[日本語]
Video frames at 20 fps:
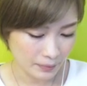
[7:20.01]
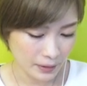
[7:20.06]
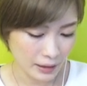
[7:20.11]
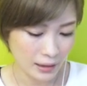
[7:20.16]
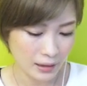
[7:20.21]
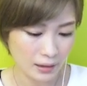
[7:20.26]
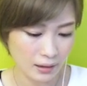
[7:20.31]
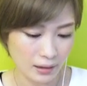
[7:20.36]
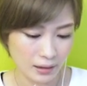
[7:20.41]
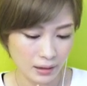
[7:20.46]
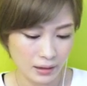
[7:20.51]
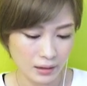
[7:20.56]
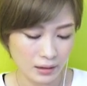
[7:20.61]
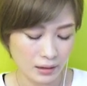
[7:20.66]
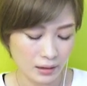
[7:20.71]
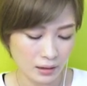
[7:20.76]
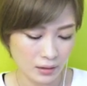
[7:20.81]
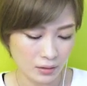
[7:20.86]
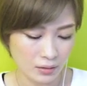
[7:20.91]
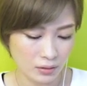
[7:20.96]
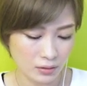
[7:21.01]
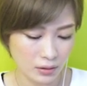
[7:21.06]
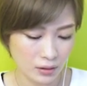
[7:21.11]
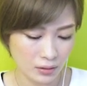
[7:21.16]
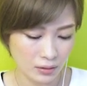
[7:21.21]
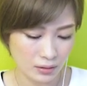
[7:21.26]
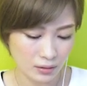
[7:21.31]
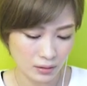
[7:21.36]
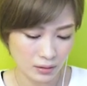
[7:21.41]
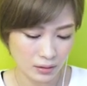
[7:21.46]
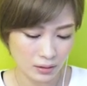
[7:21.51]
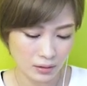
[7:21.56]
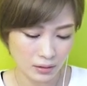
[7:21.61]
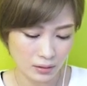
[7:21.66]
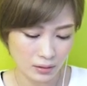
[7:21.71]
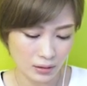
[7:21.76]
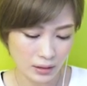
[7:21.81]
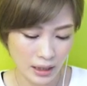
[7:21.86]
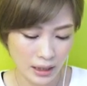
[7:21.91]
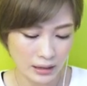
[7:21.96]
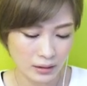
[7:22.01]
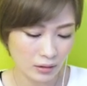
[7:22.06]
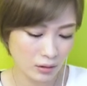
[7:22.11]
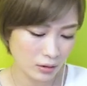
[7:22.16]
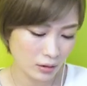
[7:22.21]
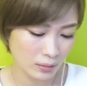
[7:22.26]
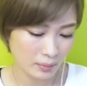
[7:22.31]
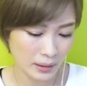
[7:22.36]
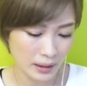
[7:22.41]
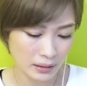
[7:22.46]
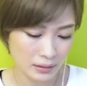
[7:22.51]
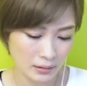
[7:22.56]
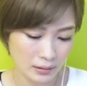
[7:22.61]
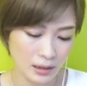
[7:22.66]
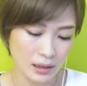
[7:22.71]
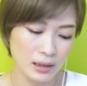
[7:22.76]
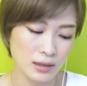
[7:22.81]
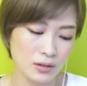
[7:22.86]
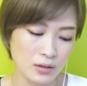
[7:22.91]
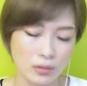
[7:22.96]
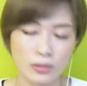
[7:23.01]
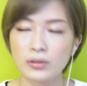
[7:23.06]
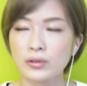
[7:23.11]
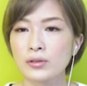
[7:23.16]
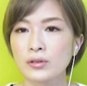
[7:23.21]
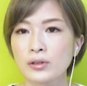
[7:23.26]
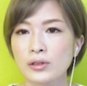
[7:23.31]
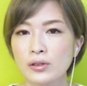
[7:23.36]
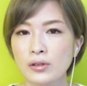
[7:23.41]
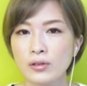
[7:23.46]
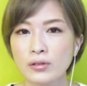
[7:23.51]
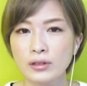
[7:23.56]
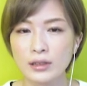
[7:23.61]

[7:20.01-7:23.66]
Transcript: で、この太陽のマークがソルという、